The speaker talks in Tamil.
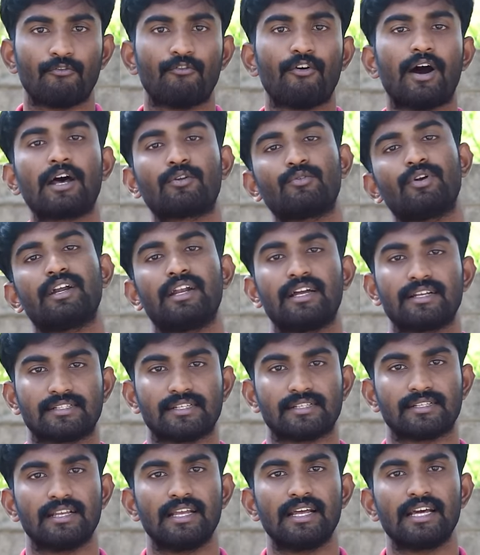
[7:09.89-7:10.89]
ஃபார்வர்ட்
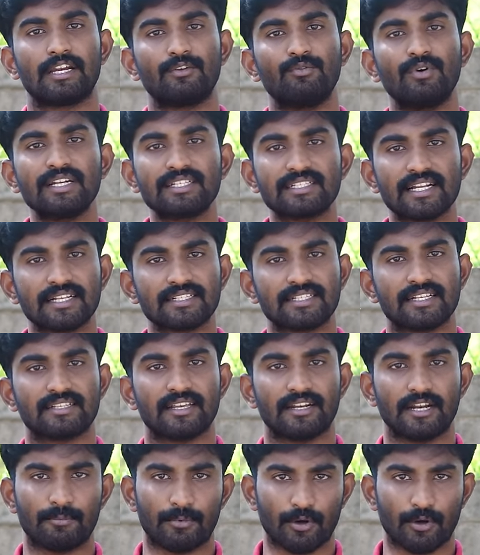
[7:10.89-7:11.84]
லங்சஸ் ரிவர்ஸ் லங்சஸ் என்ன